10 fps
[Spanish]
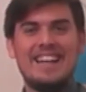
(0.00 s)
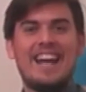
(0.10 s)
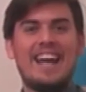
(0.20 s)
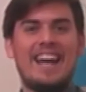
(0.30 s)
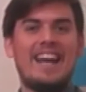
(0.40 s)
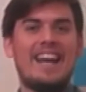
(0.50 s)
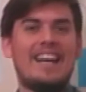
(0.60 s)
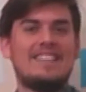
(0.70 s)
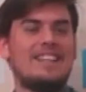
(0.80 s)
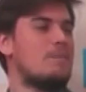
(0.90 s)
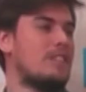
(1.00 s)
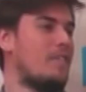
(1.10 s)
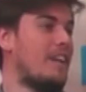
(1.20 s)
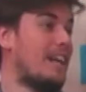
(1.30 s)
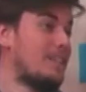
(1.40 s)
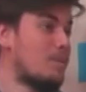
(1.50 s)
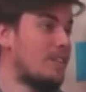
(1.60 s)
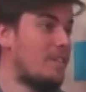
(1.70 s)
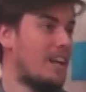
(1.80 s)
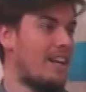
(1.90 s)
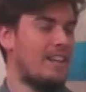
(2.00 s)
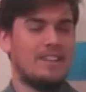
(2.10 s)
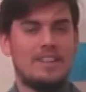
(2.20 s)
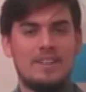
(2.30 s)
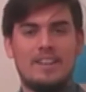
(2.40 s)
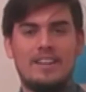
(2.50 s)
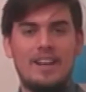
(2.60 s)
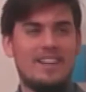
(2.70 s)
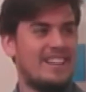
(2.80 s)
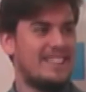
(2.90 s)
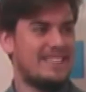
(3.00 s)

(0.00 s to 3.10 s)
eh, llegamos al final, llegamos al final. Si paremos acá.